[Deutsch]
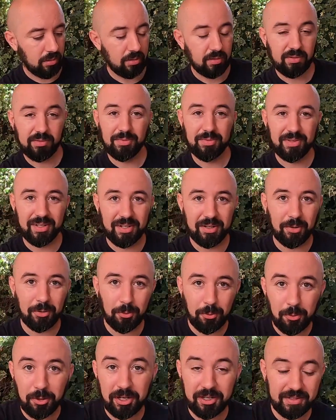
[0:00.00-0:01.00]
zu seiner
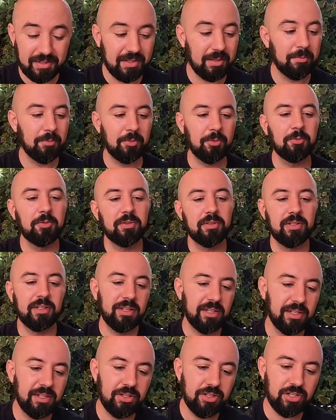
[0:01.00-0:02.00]
o sammlung
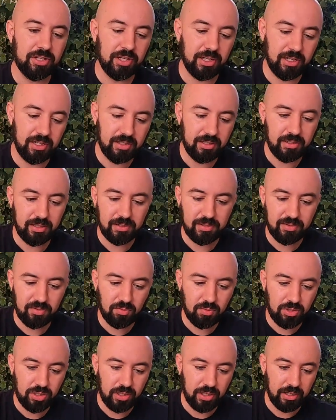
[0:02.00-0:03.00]
hinstellen,
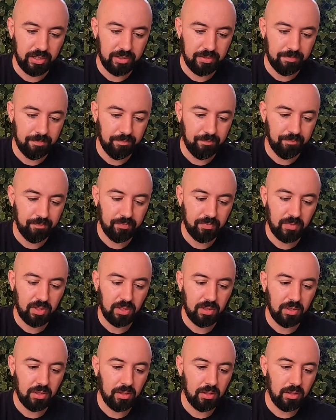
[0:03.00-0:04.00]
hinzustellen.
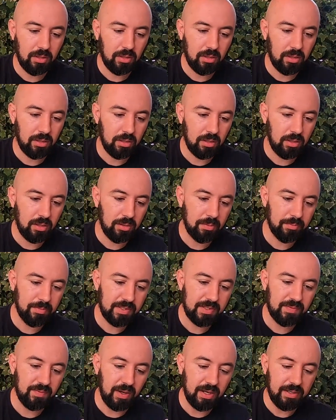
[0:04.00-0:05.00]
Ähm,
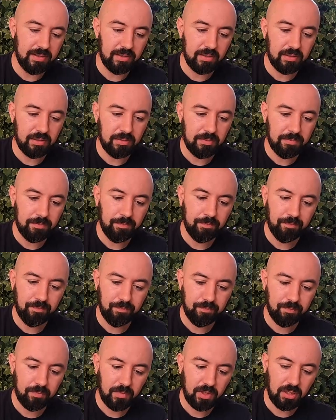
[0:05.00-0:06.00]
des Weiteren
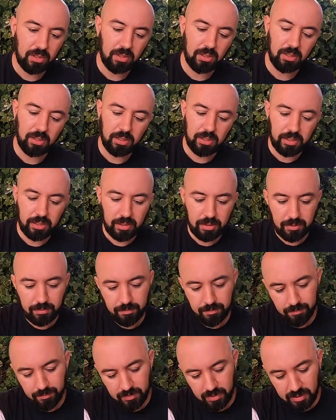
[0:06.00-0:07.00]
ein
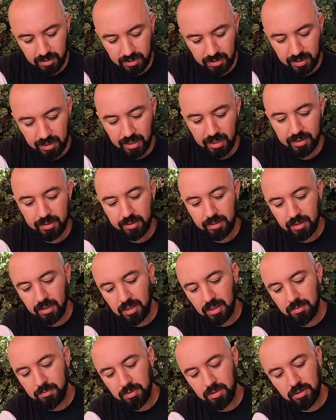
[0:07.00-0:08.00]

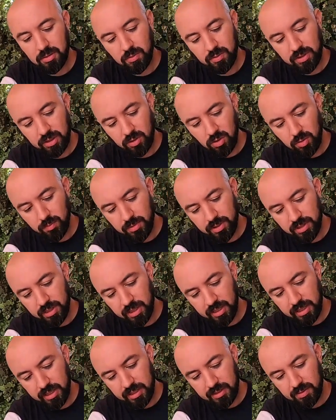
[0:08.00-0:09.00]
Ladekabel und da komme ich
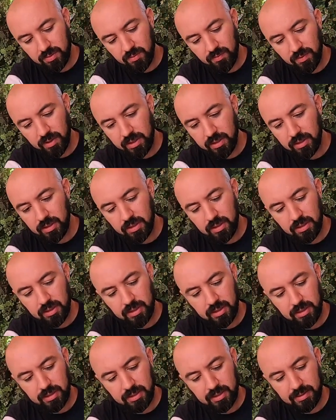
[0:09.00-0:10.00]
nachher zu, weil
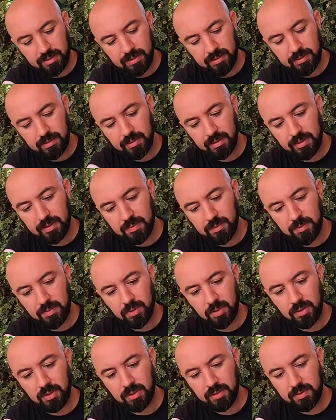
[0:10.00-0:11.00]
das ist ein ganz
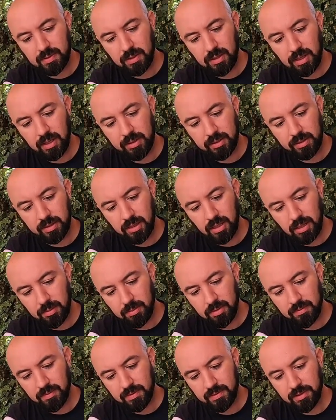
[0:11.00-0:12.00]
besonderes
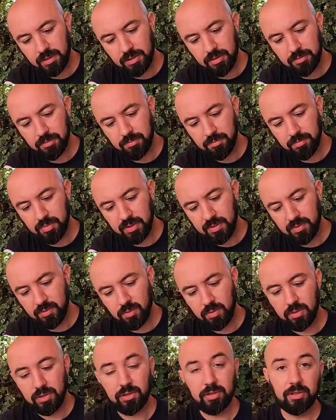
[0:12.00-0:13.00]
Ladekabel, was ich
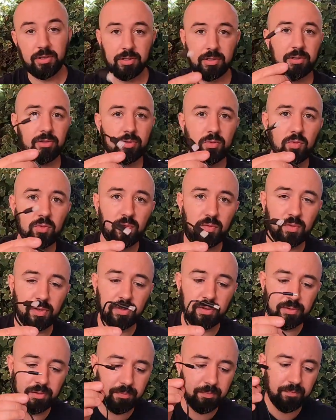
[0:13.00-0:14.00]
persönlich richtig gut
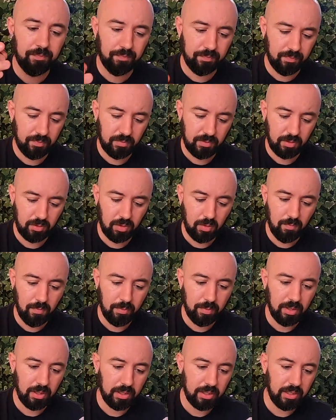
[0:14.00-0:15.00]
finde. Kommen wir
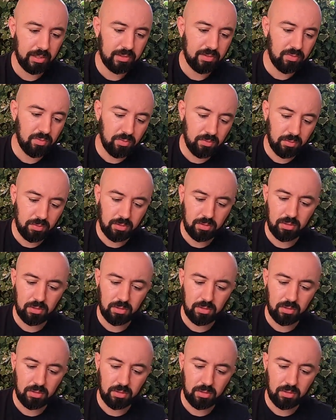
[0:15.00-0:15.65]
aber nachher zu.